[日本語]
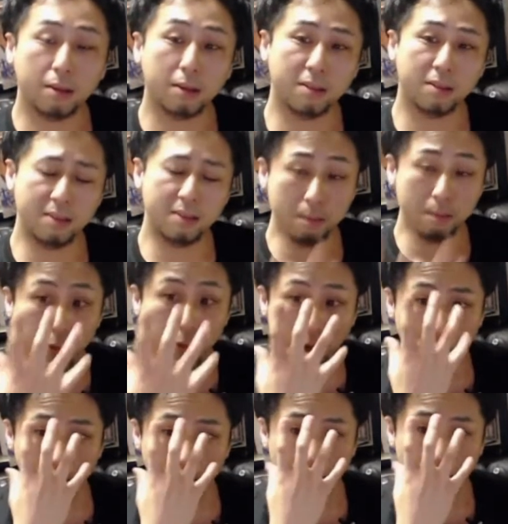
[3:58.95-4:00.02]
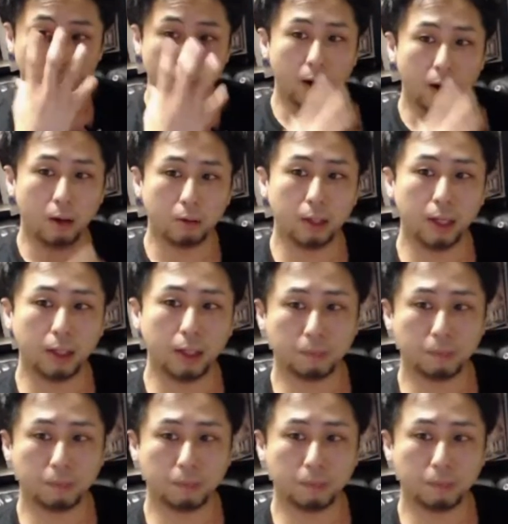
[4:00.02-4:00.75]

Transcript: か、全部わかるんだよね、顔って。